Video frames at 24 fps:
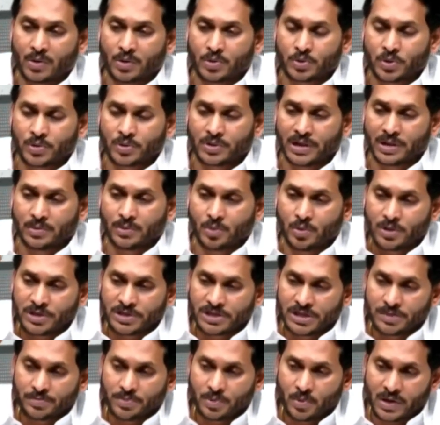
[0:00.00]
అవుతుందేమో
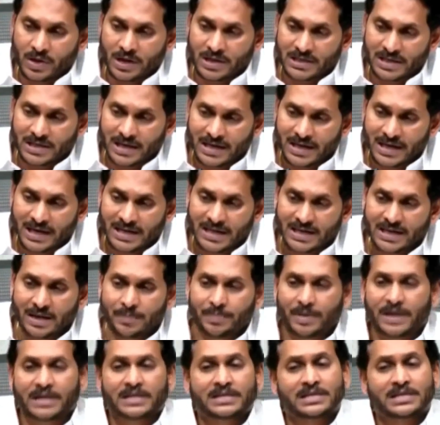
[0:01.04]
అని చెప్పి ఒక్కసారి గట్టిగా
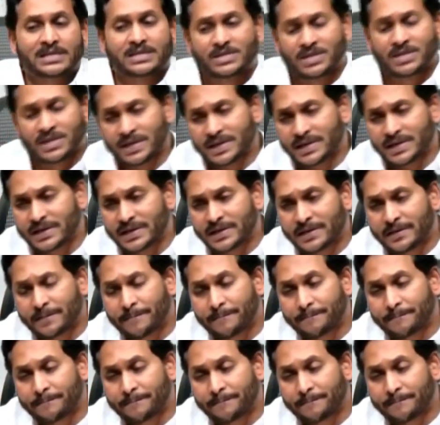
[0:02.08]
ప్రయత్నం చేయండి